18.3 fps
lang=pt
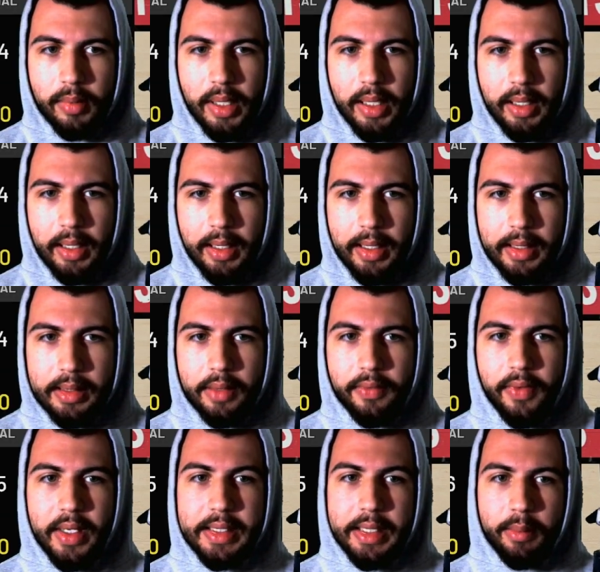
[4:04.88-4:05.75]

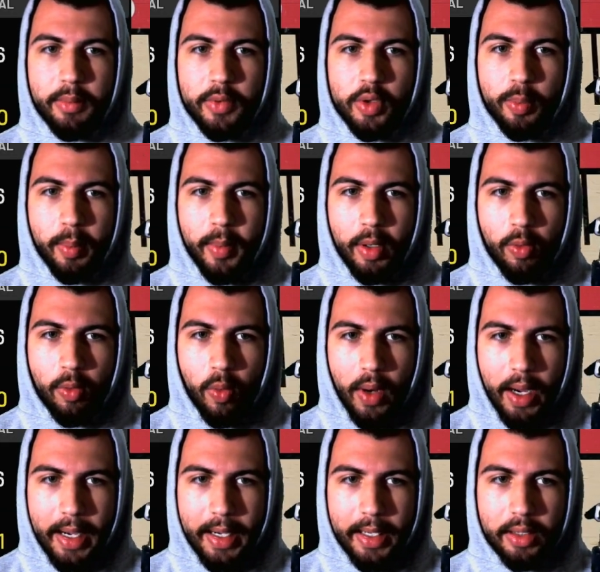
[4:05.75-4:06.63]
Beleza, vencemos o primeiro
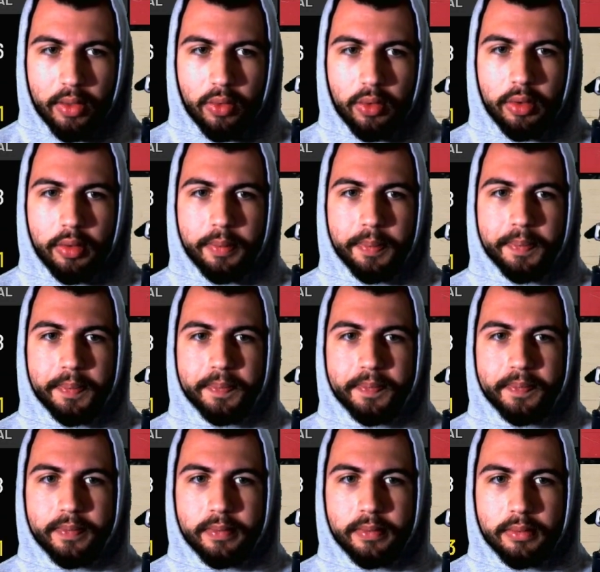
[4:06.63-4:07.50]
quarto.
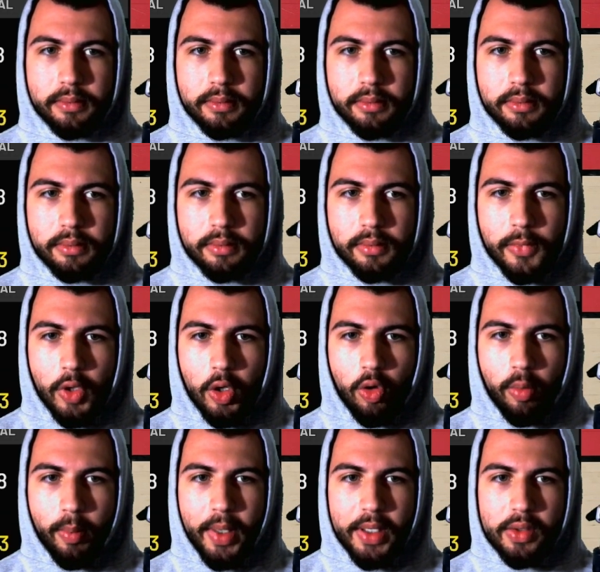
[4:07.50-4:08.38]

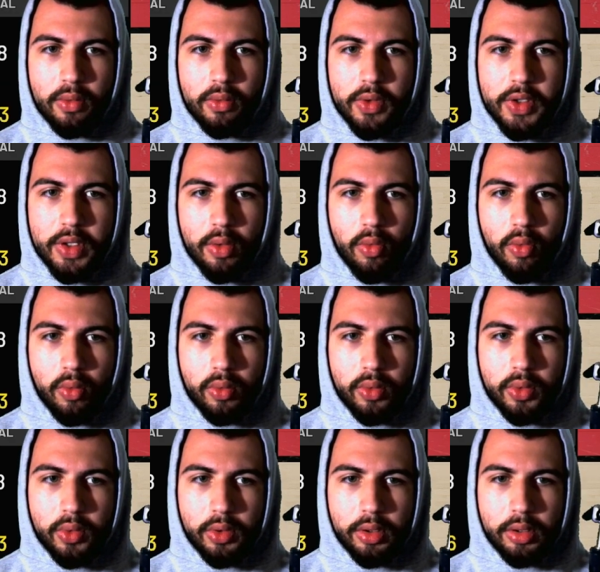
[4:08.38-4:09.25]
Começo do
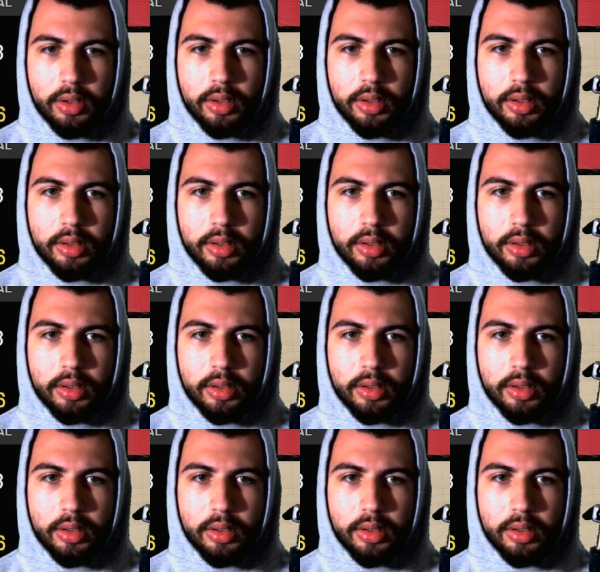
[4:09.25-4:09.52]
segundo.